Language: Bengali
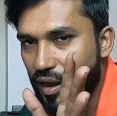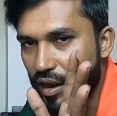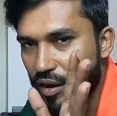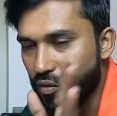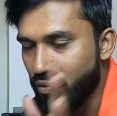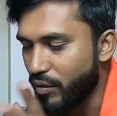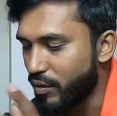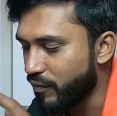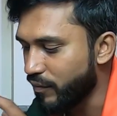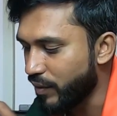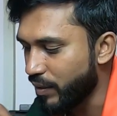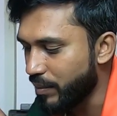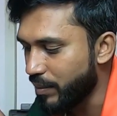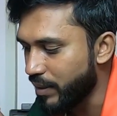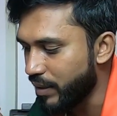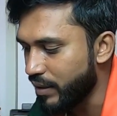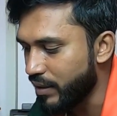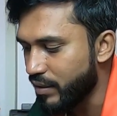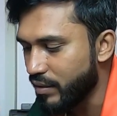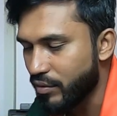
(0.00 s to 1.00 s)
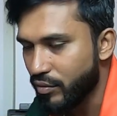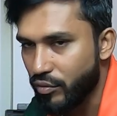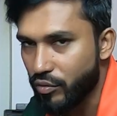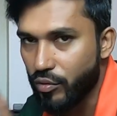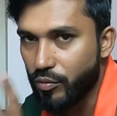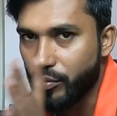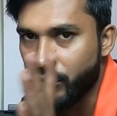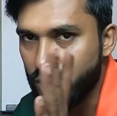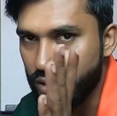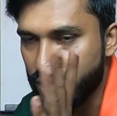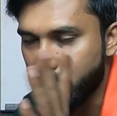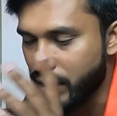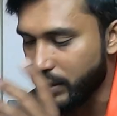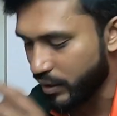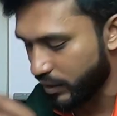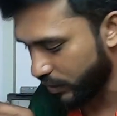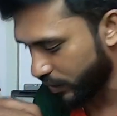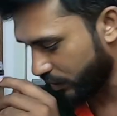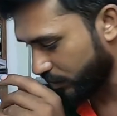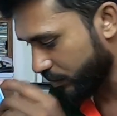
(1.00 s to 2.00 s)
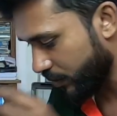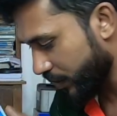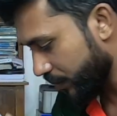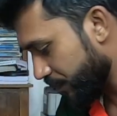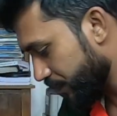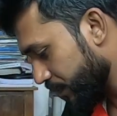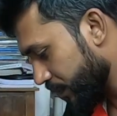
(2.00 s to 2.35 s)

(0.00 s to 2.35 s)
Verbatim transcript: আর ওয়ান ফাইভে গোপ্রোর স্টিকার থাকবে